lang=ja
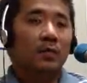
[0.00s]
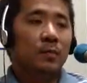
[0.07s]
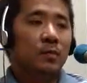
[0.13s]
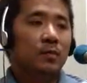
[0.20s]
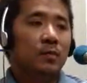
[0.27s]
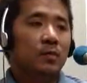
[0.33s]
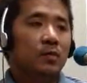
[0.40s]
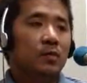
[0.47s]

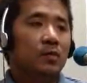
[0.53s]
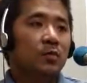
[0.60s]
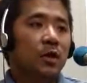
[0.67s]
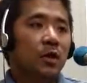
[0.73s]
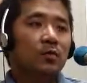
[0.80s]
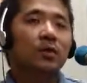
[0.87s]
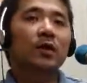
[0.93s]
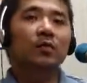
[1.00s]
水辺の事故
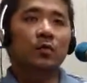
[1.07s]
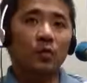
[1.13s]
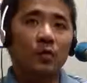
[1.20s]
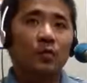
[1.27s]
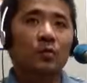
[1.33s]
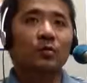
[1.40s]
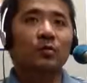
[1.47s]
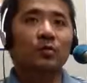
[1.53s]
が増える
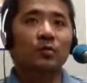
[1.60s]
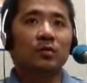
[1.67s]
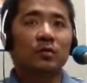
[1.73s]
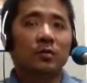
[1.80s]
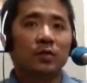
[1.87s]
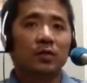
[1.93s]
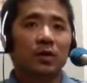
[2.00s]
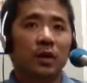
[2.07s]
年っていう
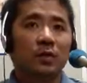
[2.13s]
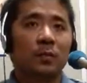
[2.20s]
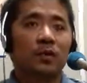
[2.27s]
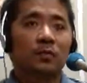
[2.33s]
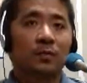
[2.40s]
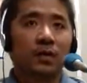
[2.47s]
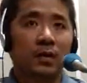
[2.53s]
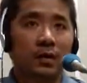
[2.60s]
のにもなりま
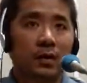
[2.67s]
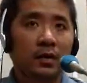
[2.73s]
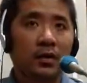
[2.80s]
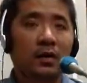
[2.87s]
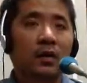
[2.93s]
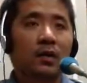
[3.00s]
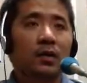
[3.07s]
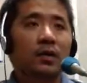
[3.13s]
すんでね、
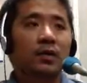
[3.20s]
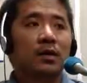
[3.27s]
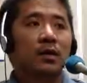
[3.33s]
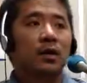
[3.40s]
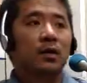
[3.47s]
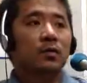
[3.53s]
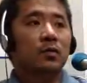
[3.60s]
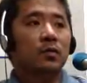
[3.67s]

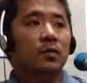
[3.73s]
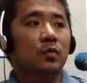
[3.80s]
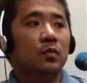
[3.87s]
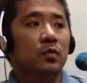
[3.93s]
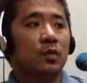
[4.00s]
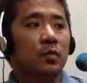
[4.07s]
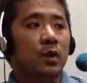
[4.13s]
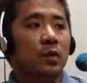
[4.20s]
うん、あ
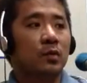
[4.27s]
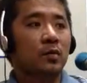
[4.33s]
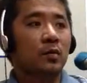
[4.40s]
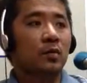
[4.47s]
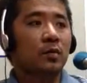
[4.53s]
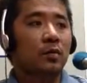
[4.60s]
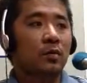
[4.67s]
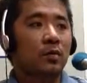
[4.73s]
の呼びかけの
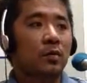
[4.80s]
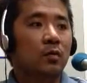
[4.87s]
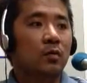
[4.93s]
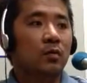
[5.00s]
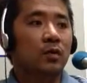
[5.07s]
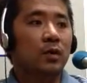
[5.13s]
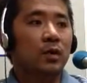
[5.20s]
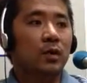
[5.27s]
方
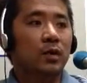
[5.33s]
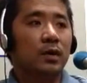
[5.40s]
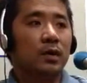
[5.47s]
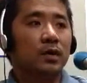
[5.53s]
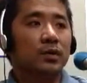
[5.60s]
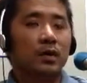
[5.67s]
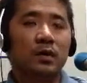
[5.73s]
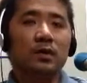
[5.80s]
を、
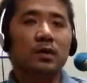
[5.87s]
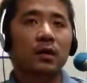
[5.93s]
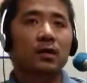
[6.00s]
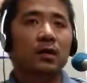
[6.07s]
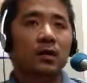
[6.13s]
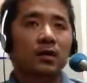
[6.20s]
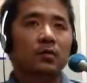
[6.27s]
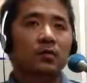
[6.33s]
えー、していきたい
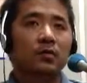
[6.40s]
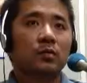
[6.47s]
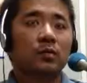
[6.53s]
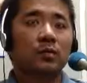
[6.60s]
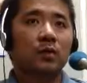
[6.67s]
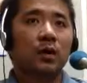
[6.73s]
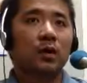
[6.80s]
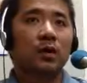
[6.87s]
かなっていうと
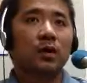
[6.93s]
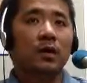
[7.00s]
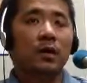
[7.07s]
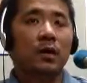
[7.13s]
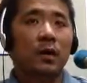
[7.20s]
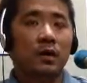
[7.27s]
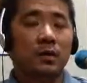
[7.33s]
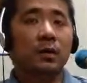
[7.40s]
ころは
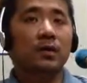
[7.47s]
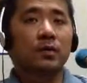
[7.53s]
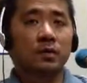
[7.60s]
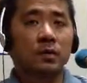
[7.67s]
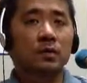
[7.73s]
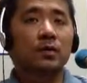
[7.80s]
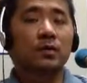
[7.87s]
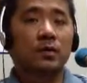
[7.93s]
あります。うん